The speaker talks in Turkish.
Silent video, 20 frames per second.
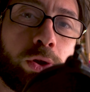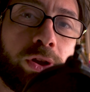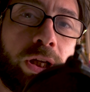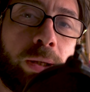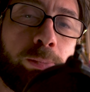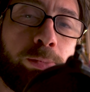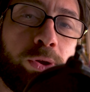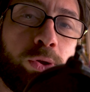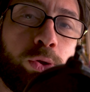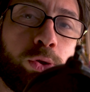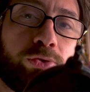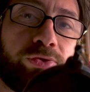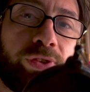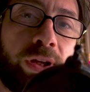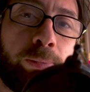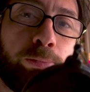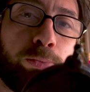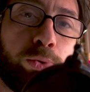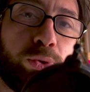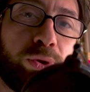önemli.
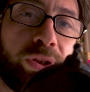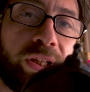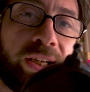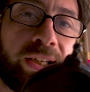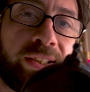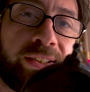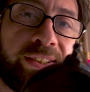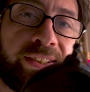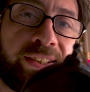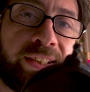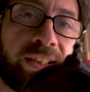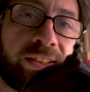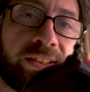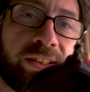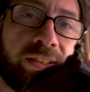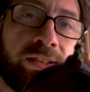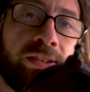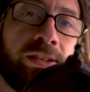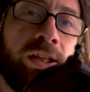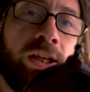Lütfen bunlara dikkat
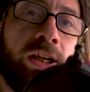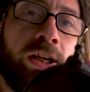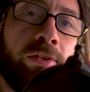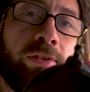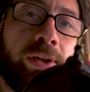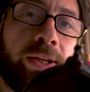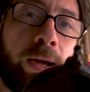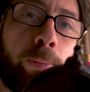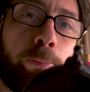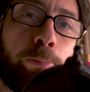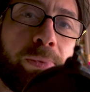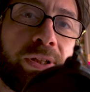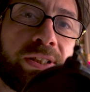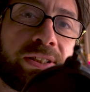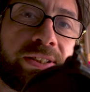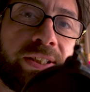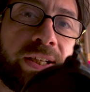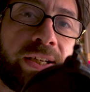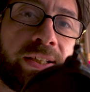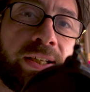edin ve
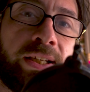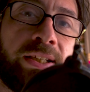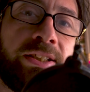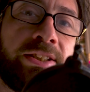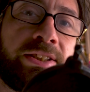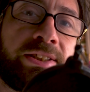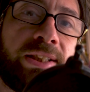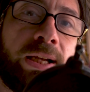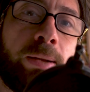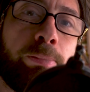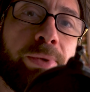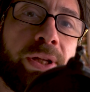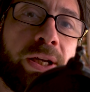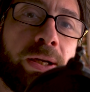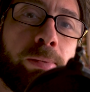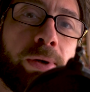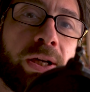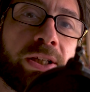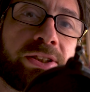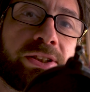yapmanız gereken
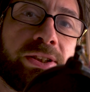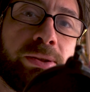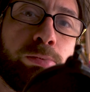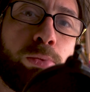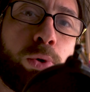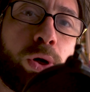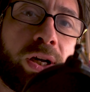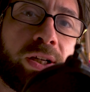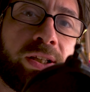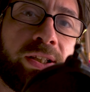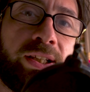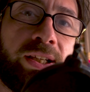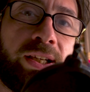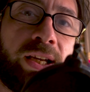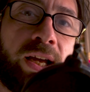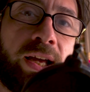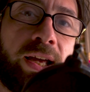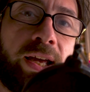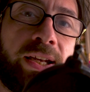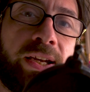işlemlere başlayın. Bu arada
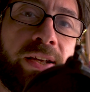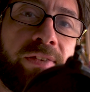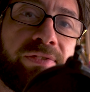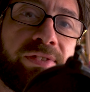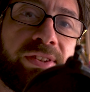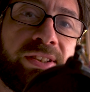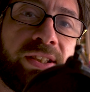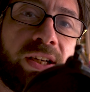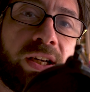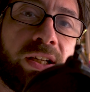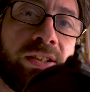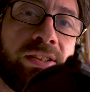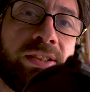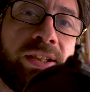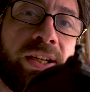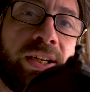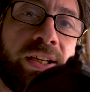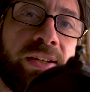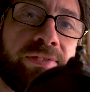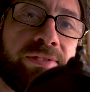illa NFT alın,
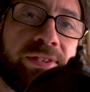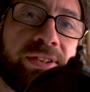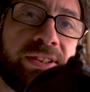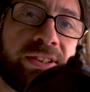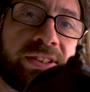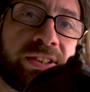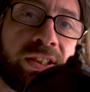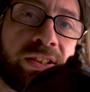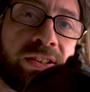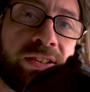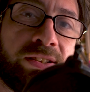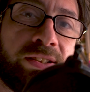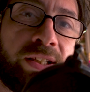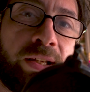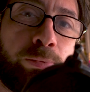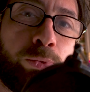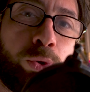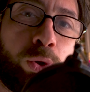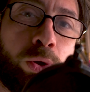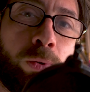NFT satın
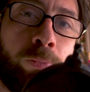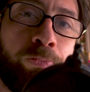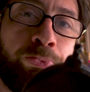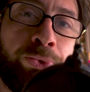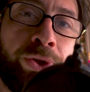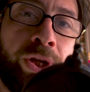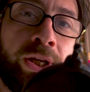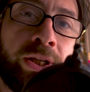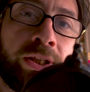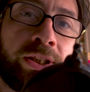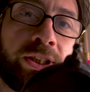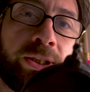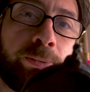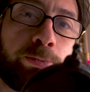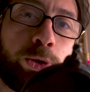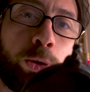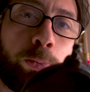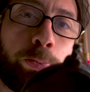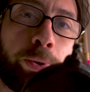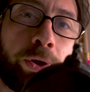demiyorum.
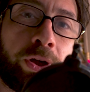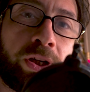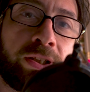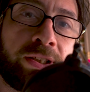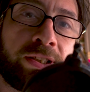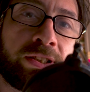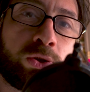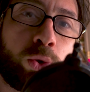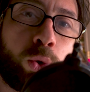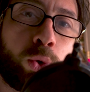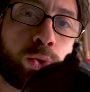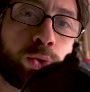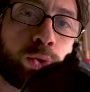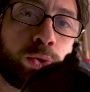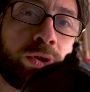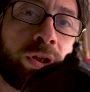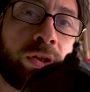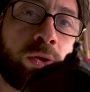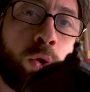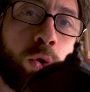Kripto paranız
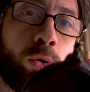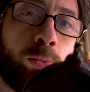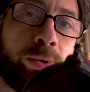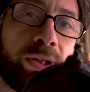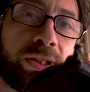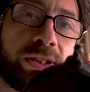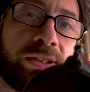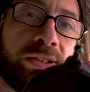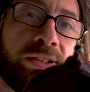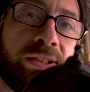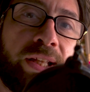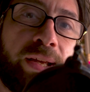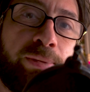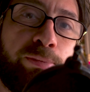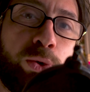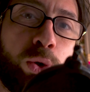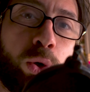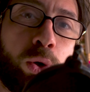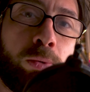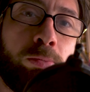olsun ya da olmasın
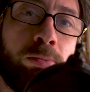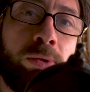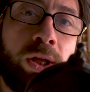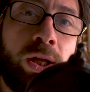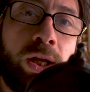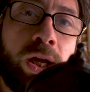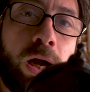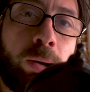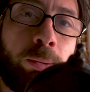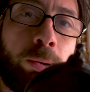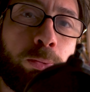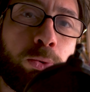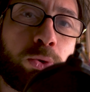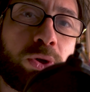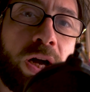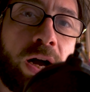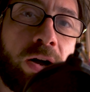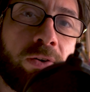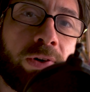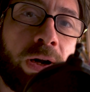demiyorum. Ama bu
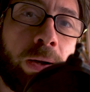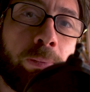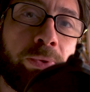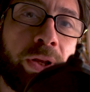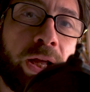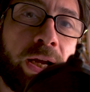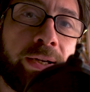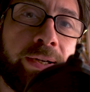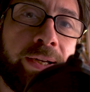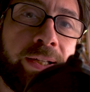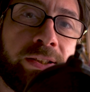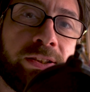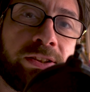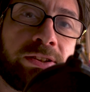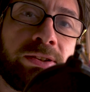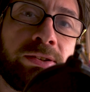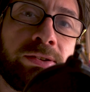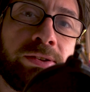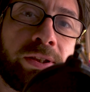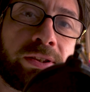kavramlar
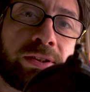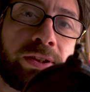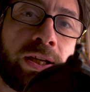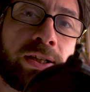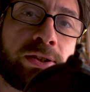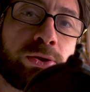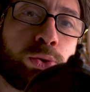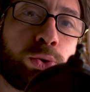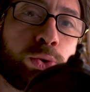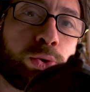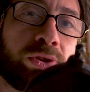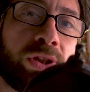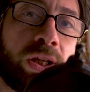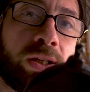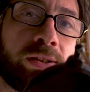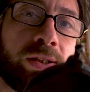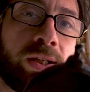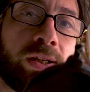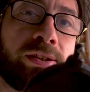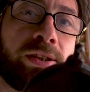nedir? Ne tarz
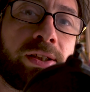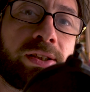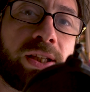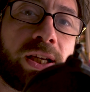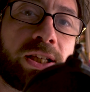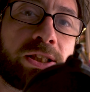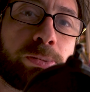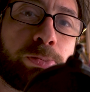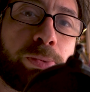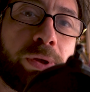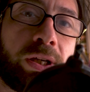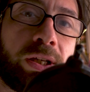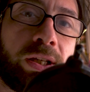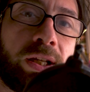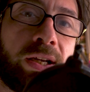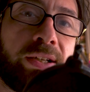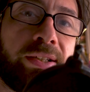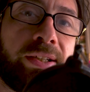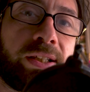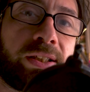cüzdanlar, ne tarz
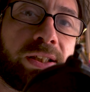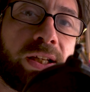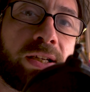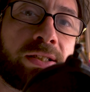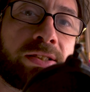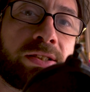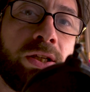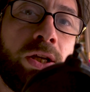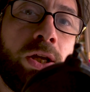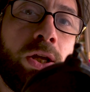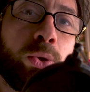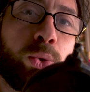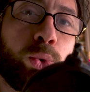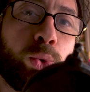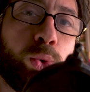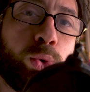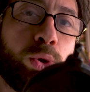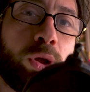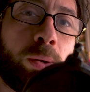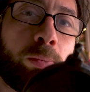paralar, ne tarz
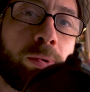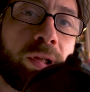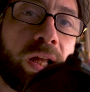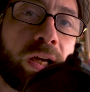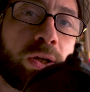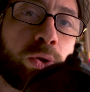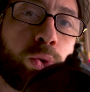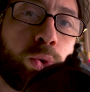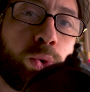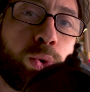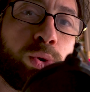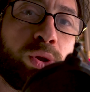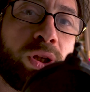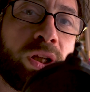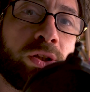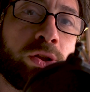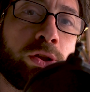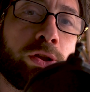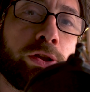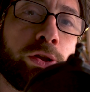uygulamalar
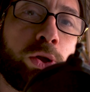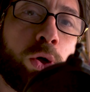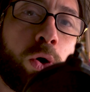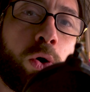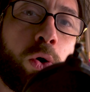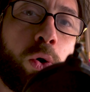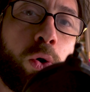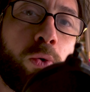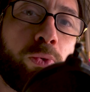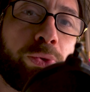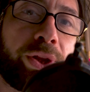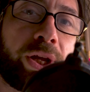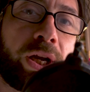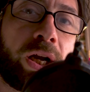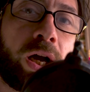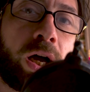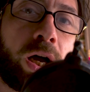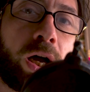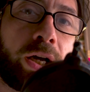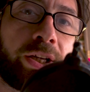kullanılıyor
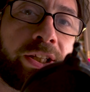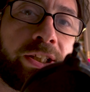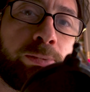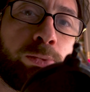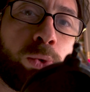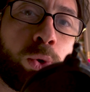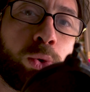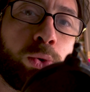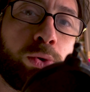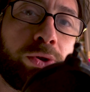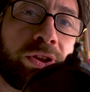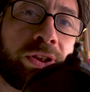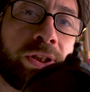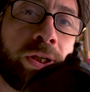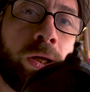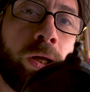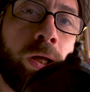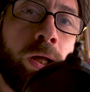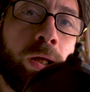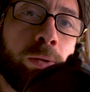onlara hakim olun
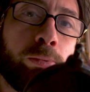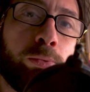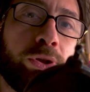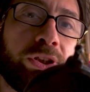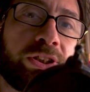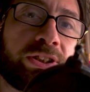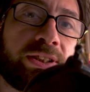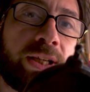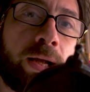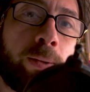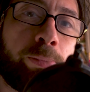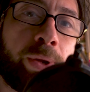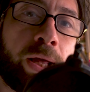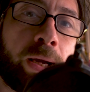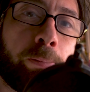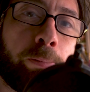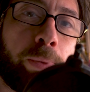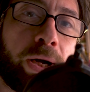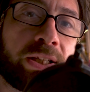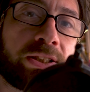ki bu
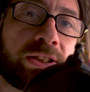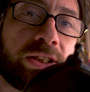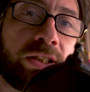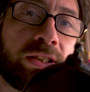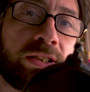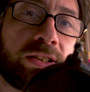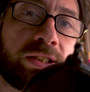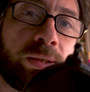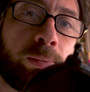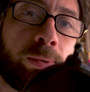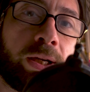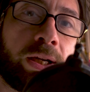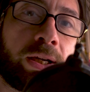işlemler başladığı zaman